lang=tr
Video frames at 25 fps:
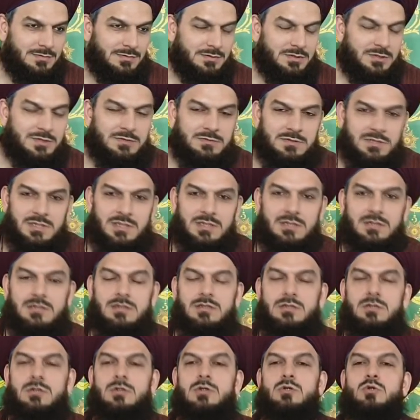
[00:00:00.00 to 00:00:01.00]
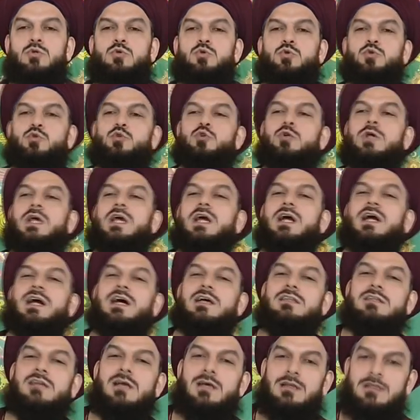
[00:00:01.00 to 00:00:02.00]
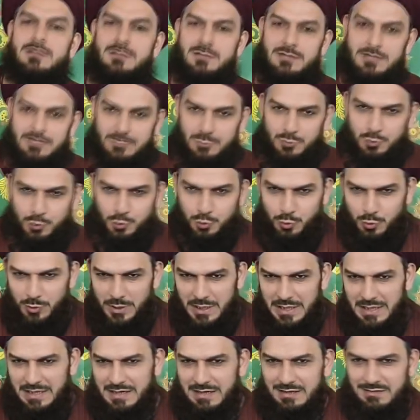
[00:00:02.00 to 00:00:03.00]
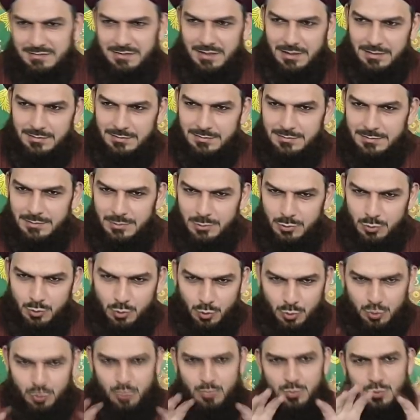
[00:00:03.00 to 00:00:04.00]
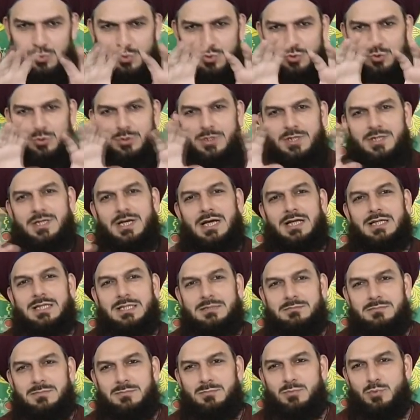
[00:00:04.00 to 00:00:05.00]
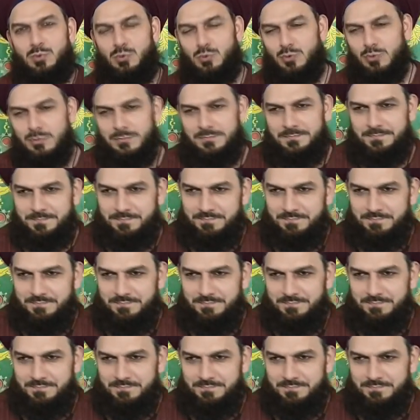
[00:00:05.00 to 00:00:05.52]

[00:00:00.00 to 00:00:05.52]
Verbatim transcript: Şimdi şuraya kadar, şuraya kadar gözümüzün önüne geldi mi bu e,